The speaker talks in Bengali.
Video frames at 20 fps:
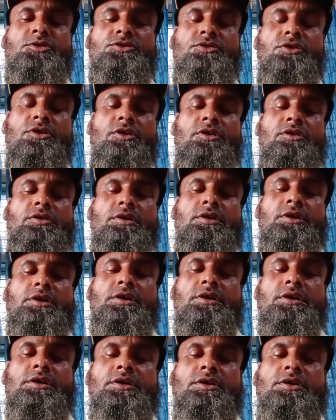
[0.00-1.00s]
মতো
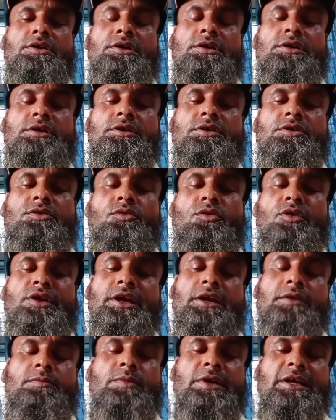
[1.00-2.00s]

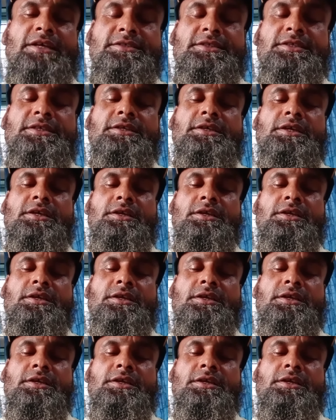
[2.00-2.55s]
অনেক ব্যাসই